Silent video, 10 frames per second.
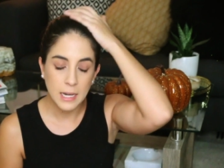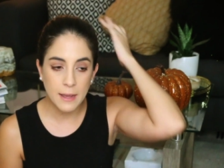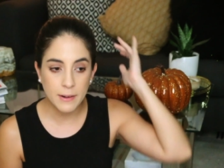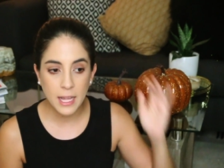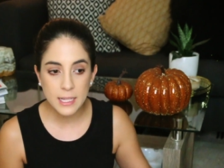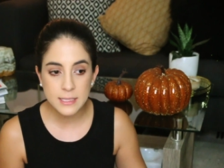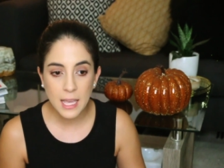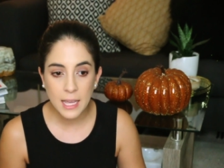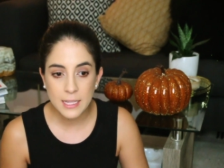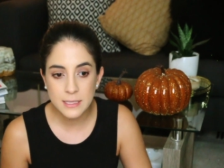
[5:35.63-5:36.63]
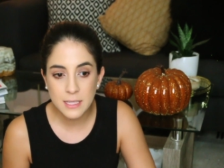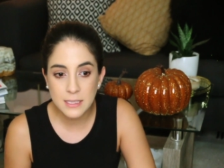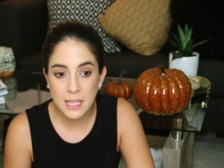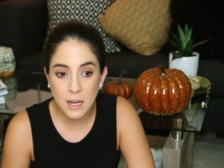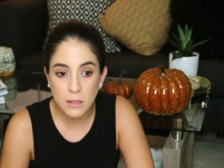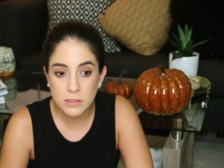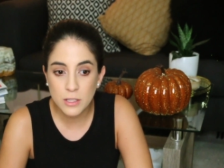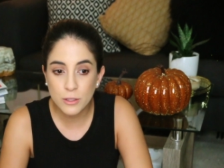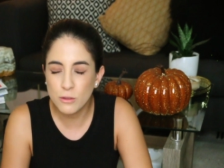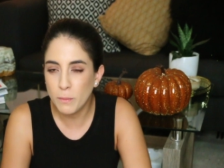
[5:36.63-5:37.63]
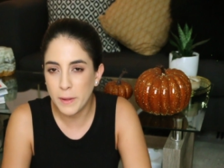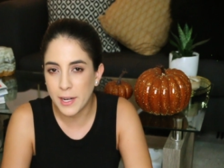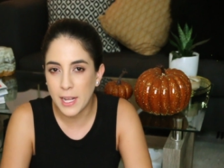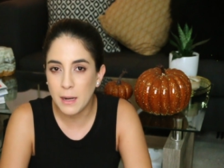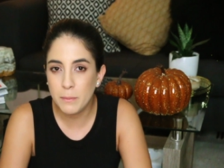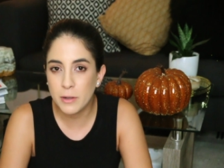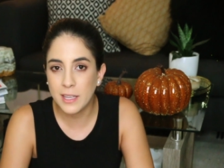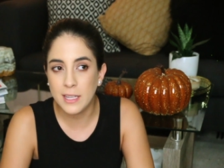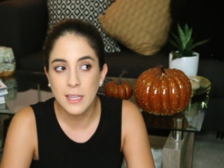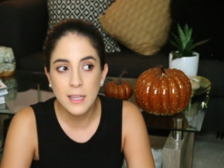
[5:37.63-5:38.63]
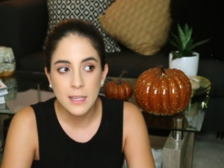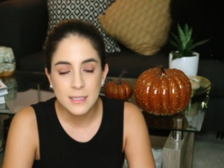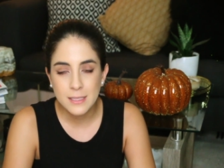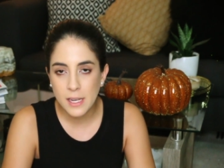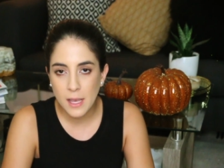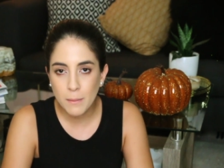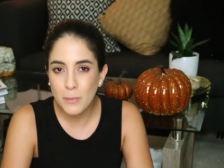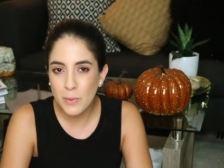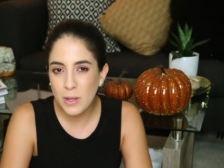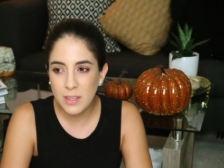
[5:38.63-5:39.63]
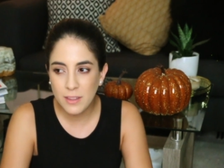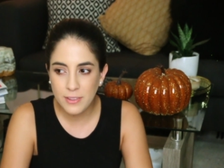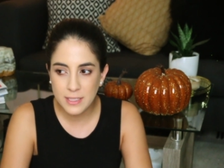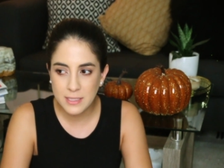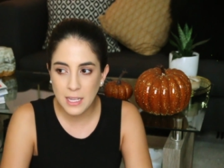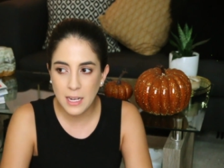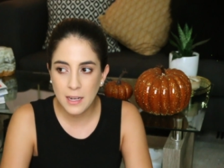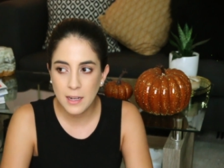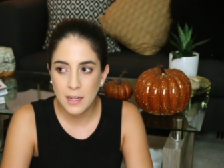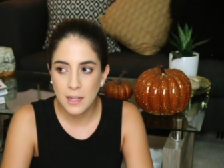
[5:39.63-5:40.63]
La verdad es que este sí lo siento súper real porque sería muy difícil